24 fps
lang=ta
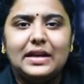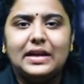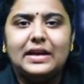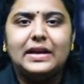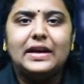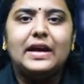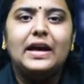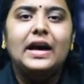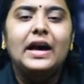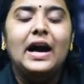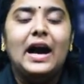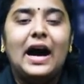
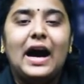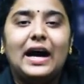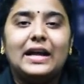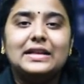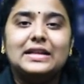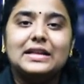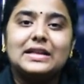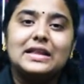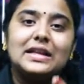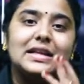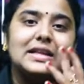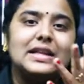இருக்குது
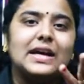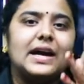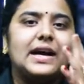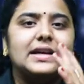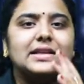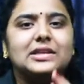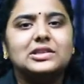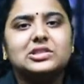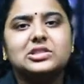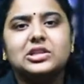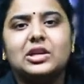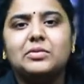அந்த இடத்துல தான்
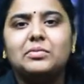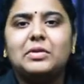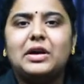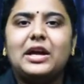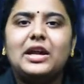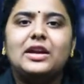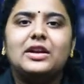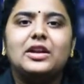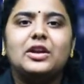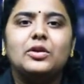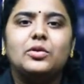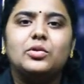ஆதர்ஷ் சர்மா
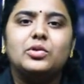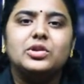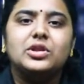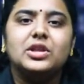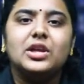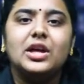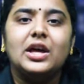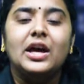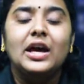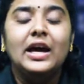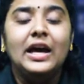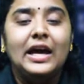என்ட்ரி
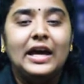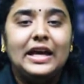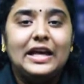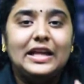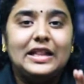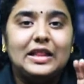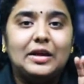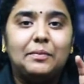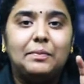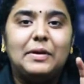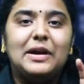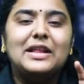கொடுத்து
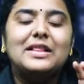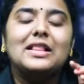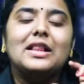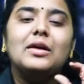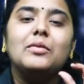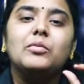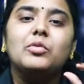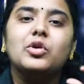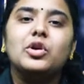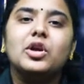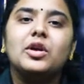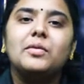இந்த
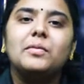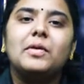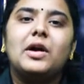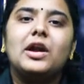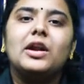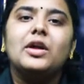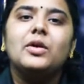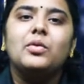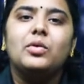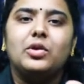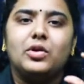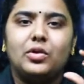படத்தில்
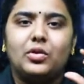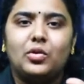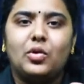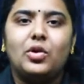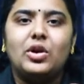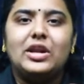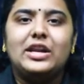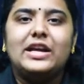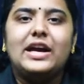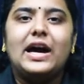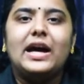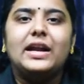முக்கியமான ஒரு
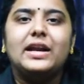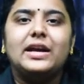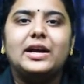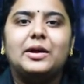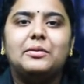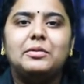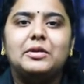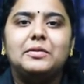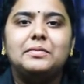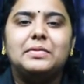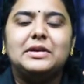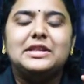ரோல்
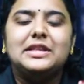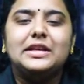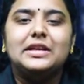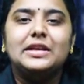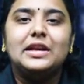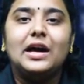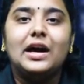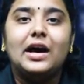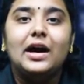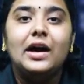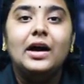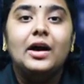யாருக்கு அப்படின்னு
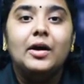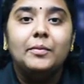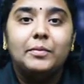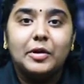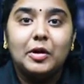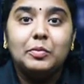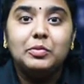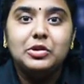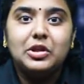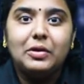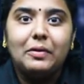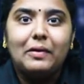பார்த்தீங்கன்னா
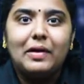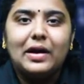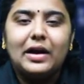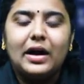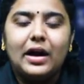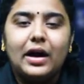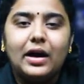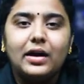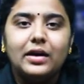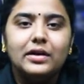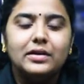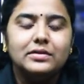
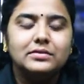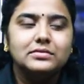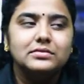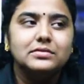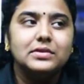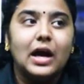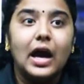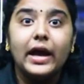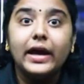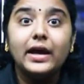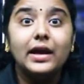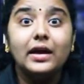பிரபுதேவாக்கா
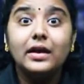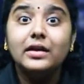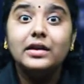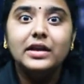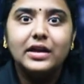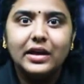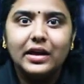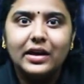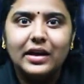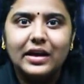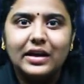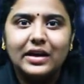ஐயே
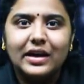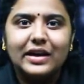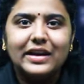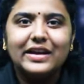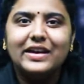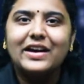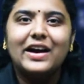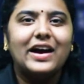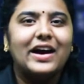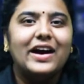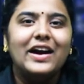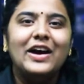நிக்கில்
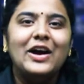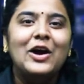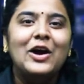ராணிக்கா